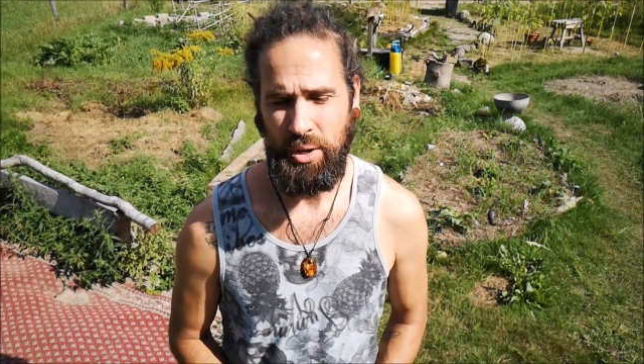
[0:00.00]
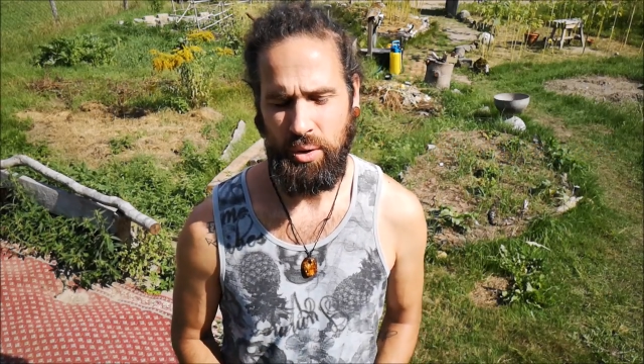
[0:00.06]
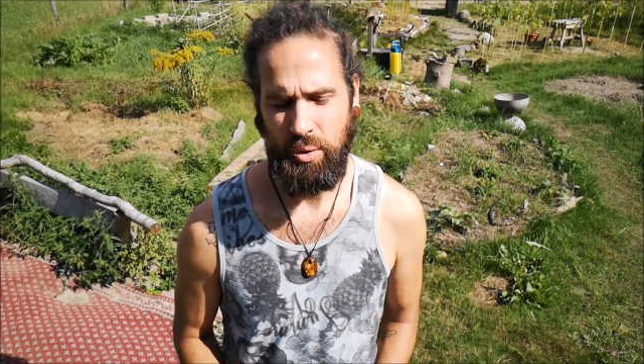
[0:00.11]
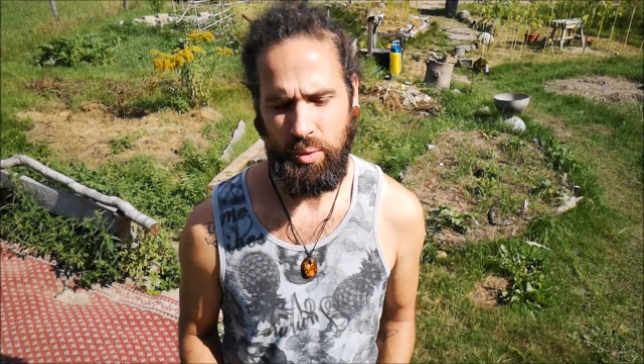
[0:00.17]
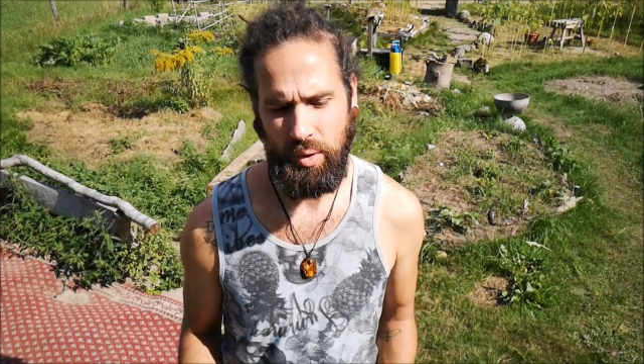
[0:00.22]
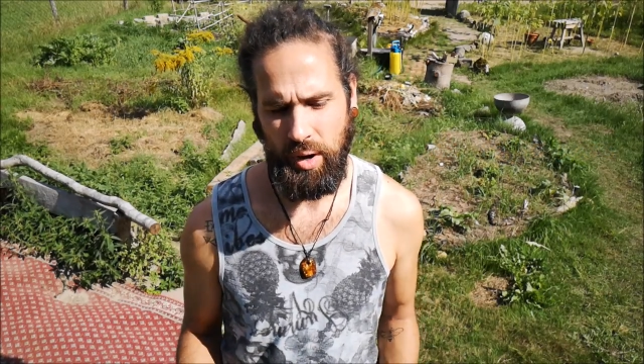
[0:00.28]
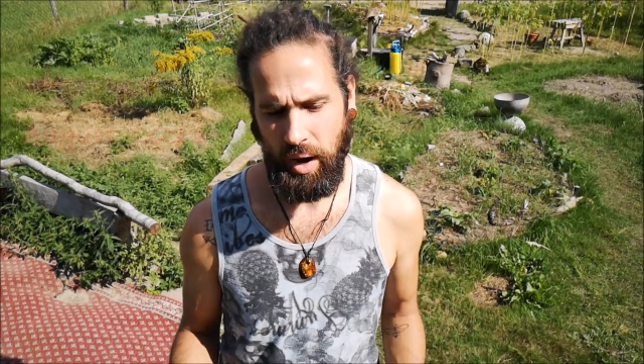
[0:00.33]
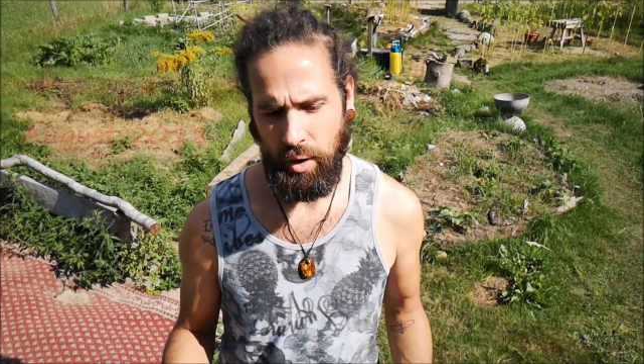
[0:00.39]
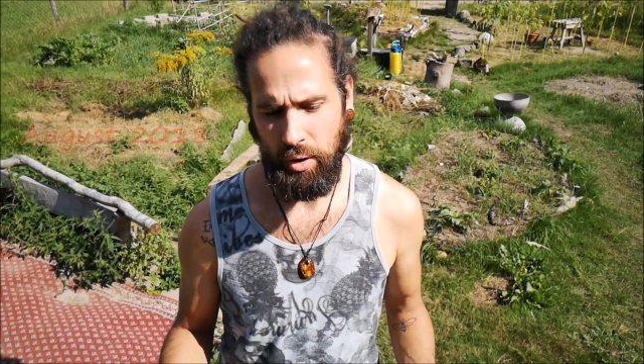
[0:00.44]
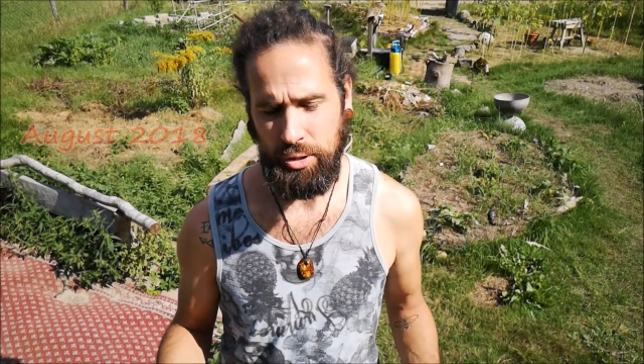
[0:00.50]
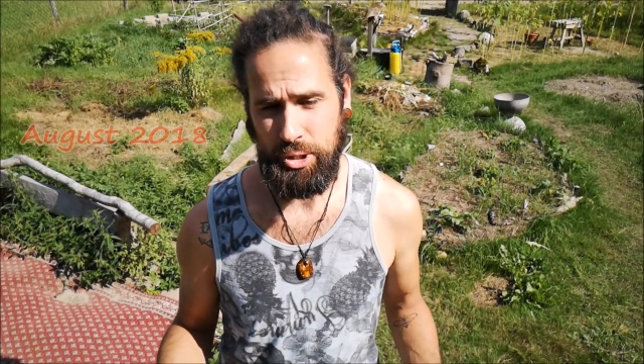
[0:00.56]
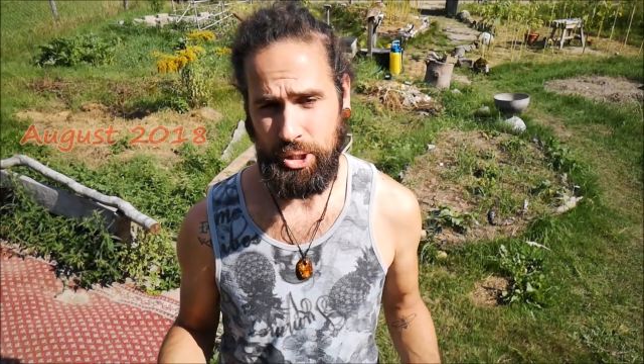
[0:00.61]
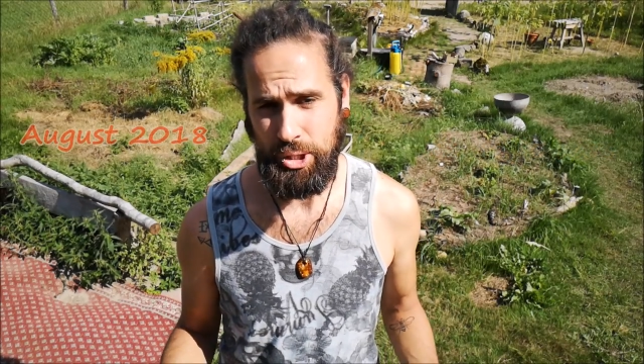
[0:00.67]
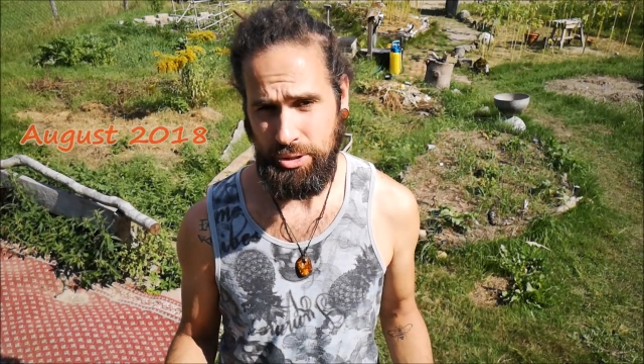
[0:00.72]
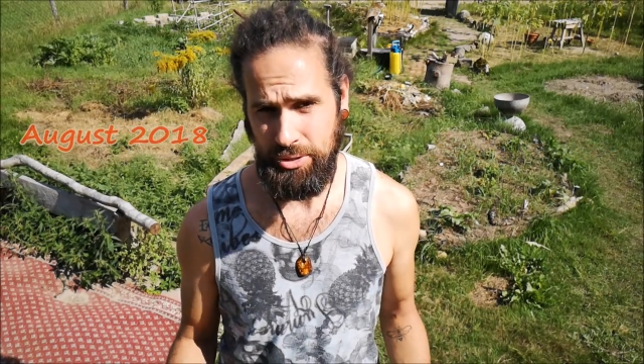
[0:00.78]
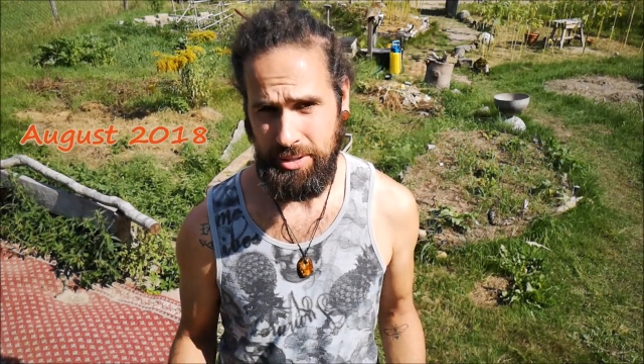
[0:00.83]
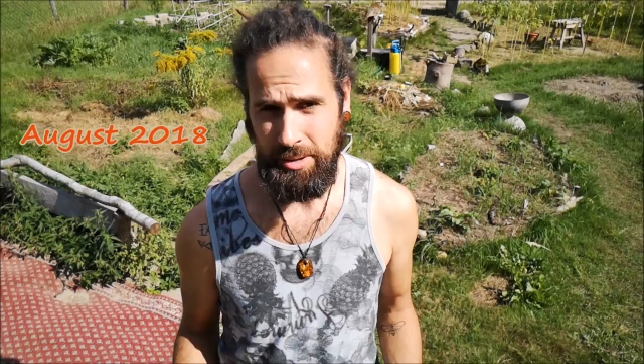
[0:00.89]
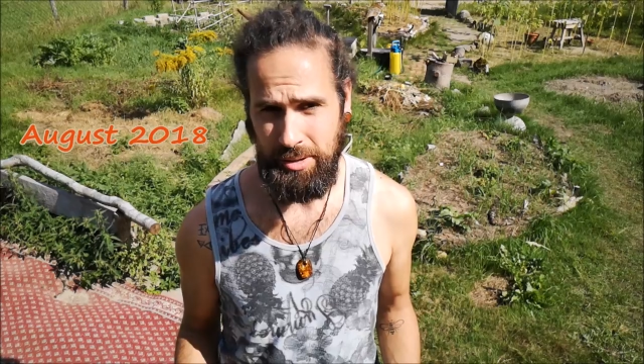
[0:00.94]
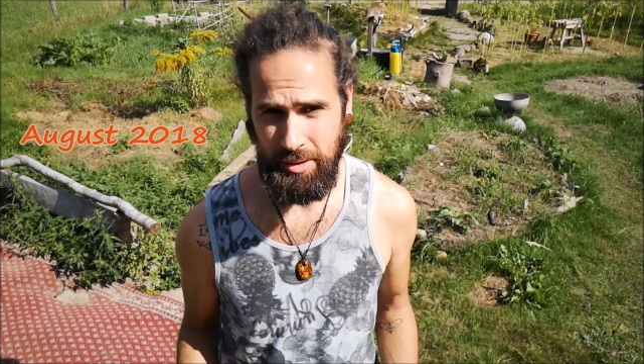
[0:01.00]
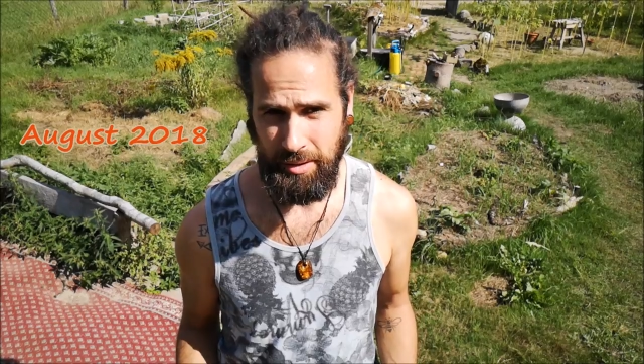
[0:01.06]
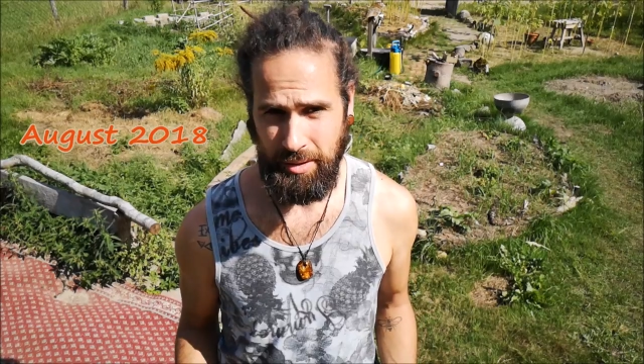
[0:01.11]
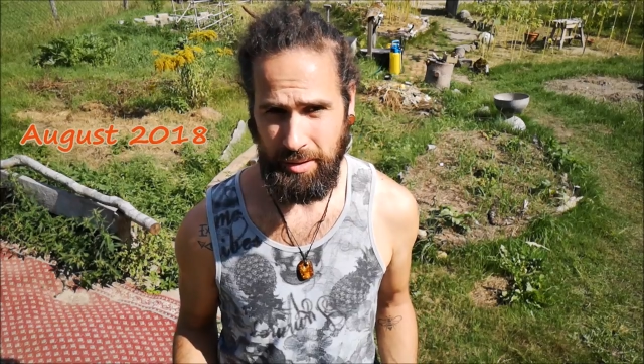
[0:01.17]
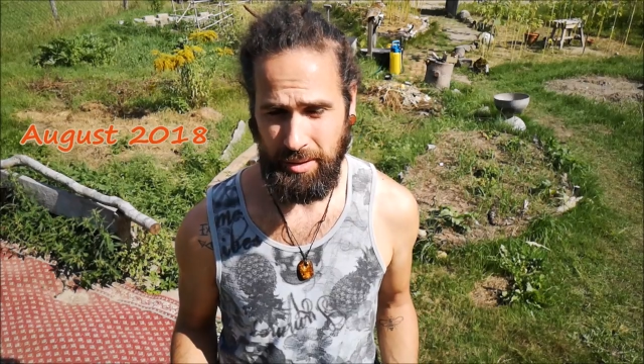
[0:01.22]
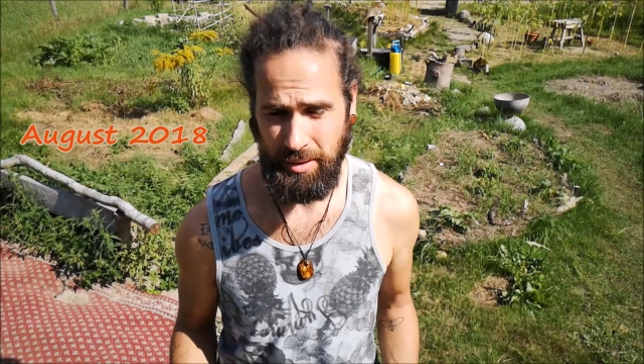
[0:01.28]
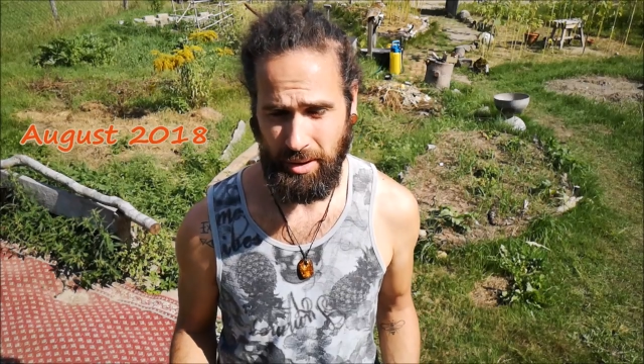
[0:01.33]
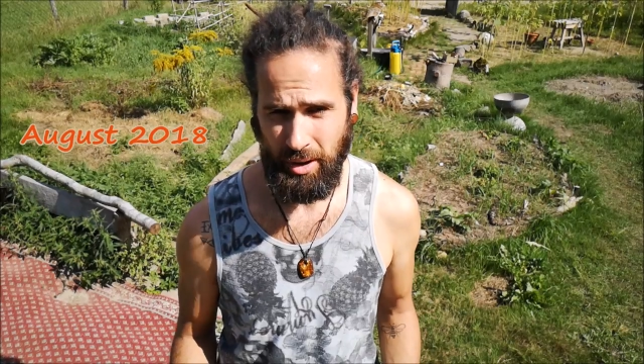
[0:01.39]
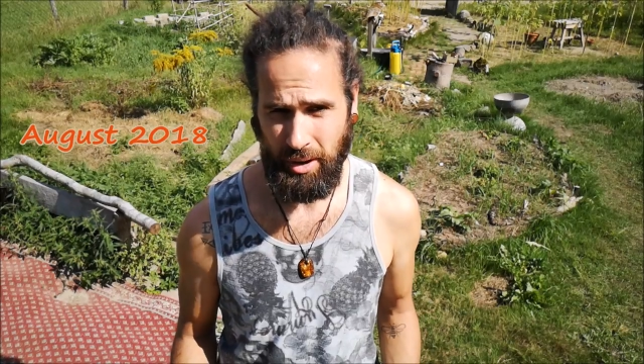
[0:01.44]
oder auch
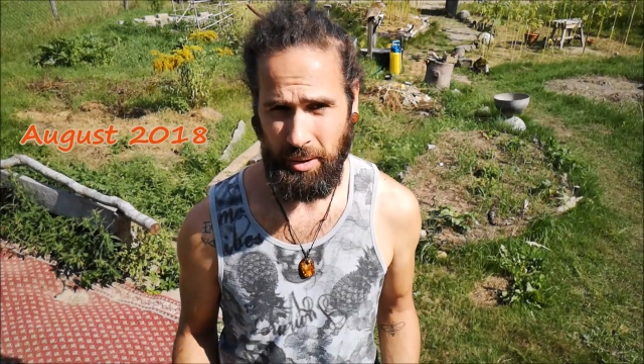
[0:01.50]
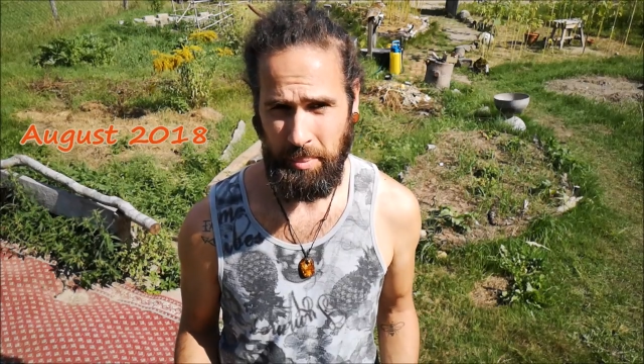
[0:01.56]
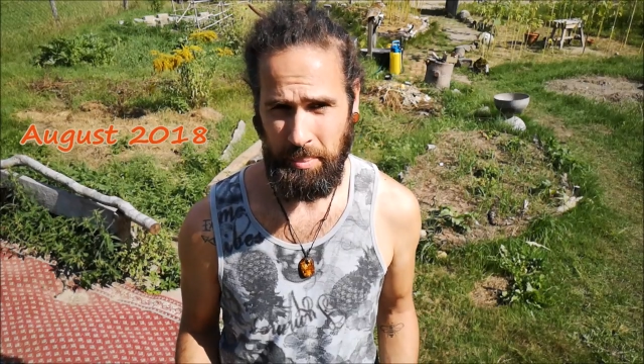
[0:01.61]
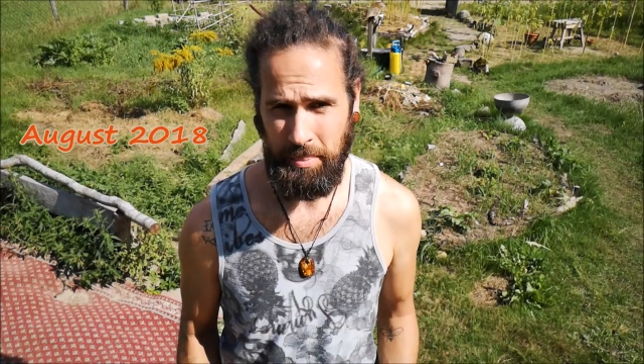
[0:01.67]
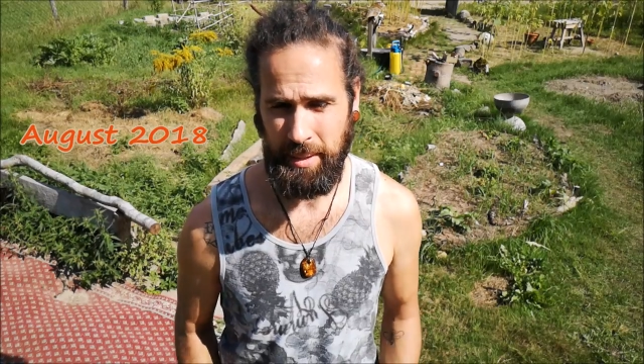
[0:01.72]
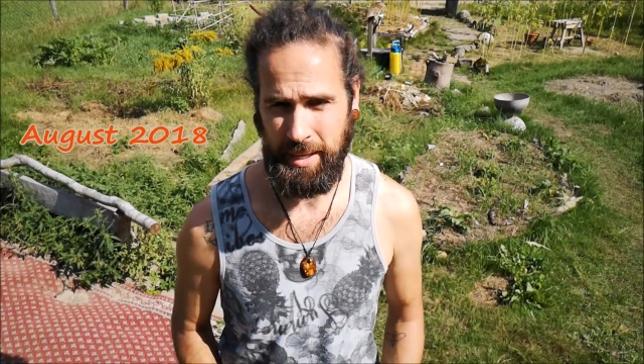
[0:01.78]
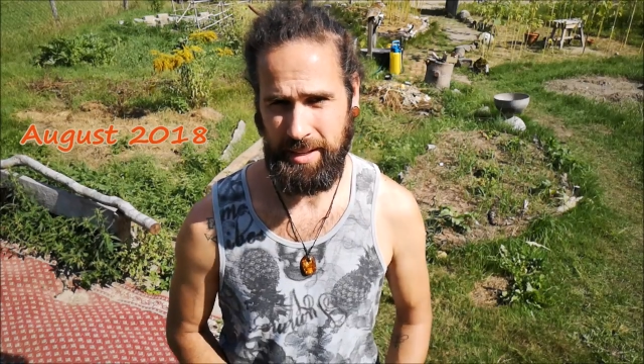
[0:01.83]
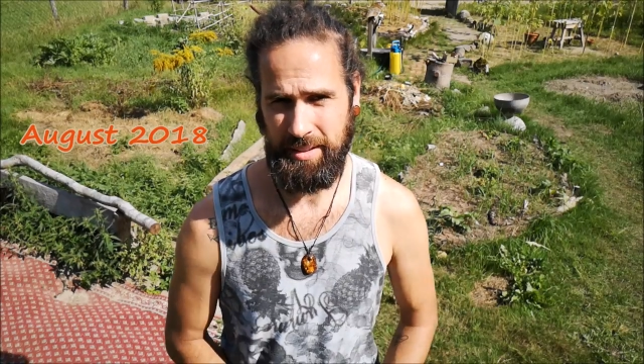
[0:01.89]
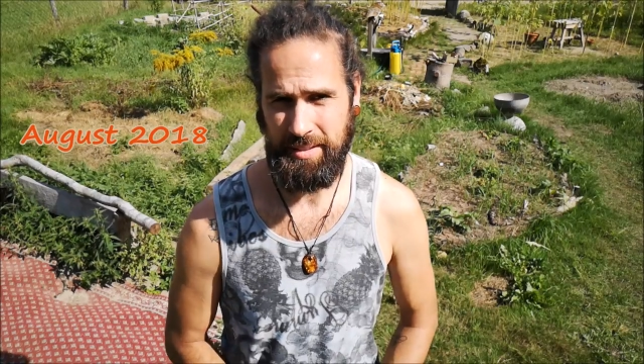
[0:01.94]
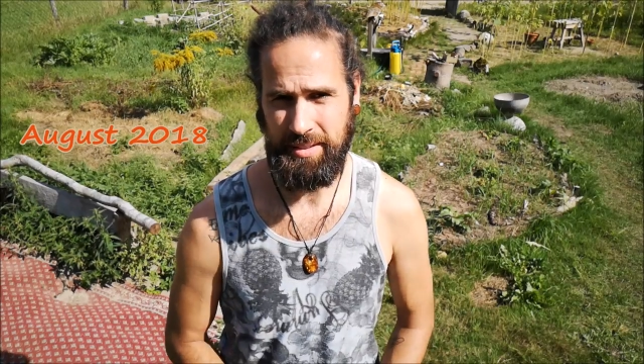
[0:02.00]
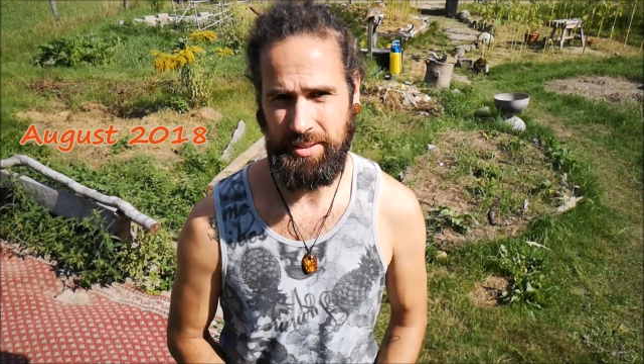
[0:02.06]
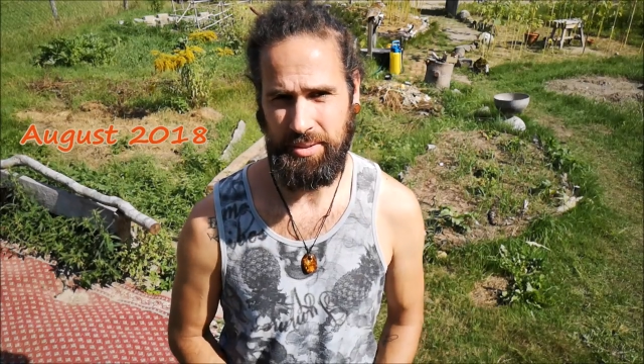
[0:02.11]
Schlüsselloch Beet